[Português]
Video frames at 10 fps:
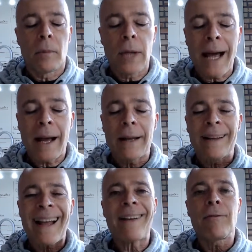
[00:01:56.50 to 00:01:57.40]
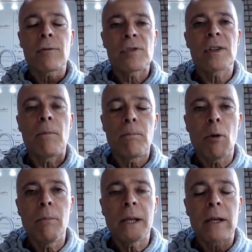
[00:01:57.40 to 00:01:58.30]
na, na função
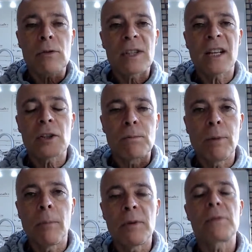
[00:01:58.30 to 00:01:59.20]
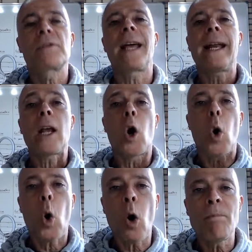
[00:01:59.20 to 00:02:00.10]
pública, os entes públicos querem
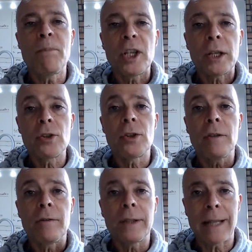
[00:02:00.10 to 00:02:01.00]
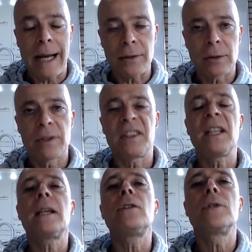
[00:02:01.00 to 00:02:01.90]
objetividade. Você
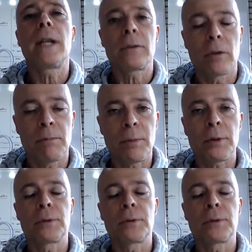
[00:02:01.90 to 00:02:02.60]
tem que ir direto ao ponto.